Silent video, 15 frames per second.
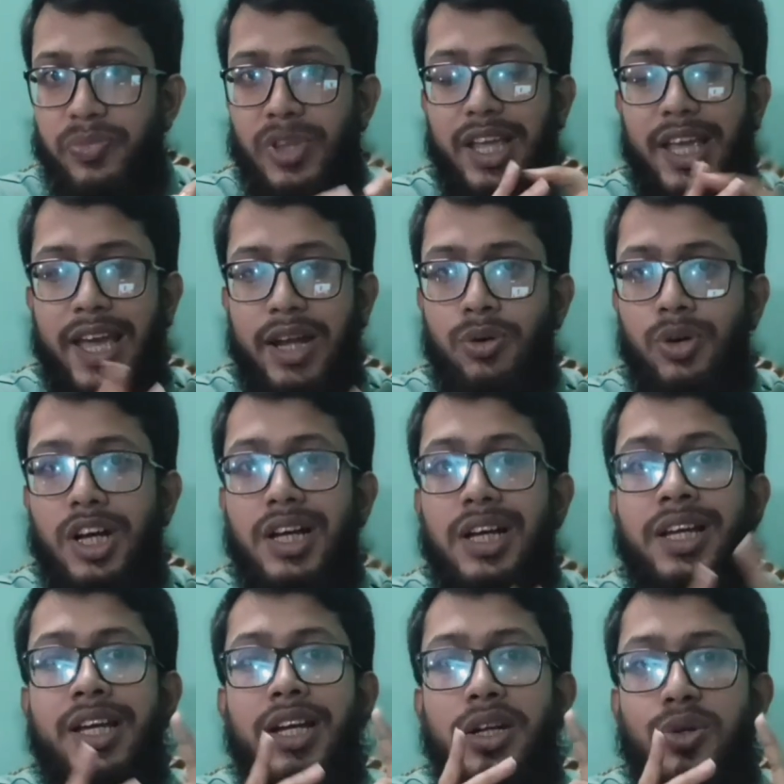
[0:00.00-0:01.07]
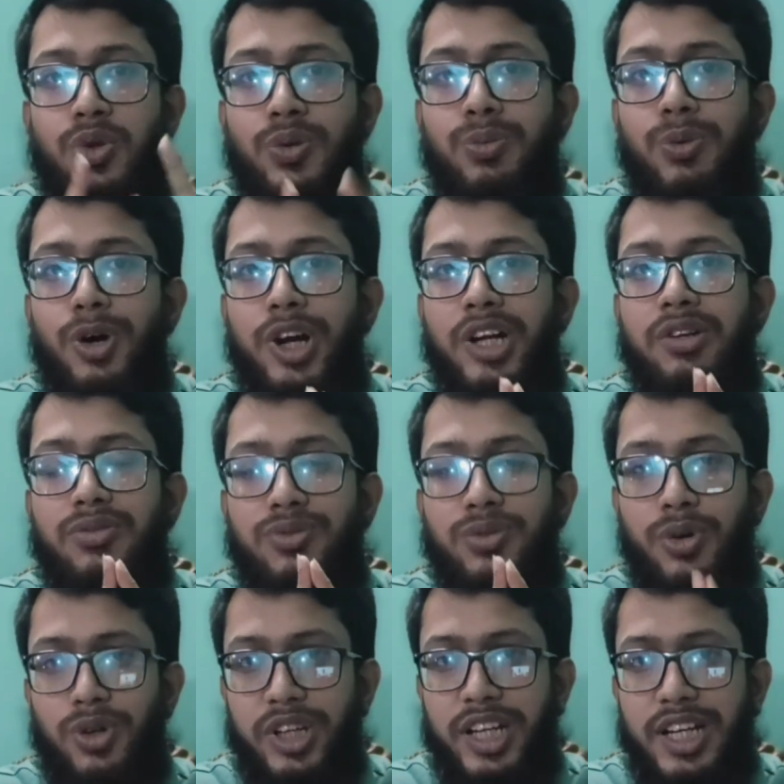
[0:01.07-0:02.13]
কেননা টু পয়েন্ট
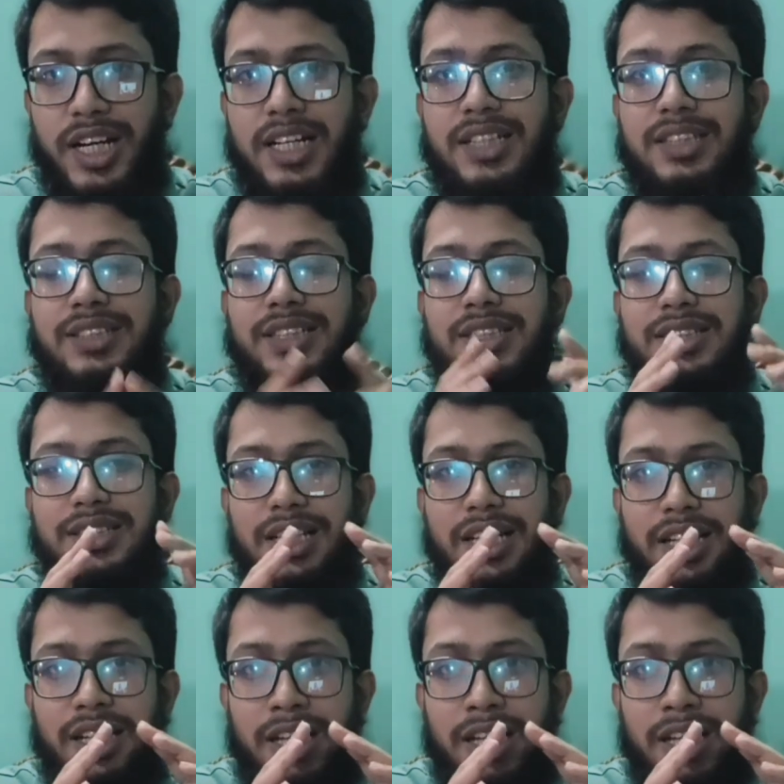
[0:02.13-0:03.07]
ফোর গিগার্সের যে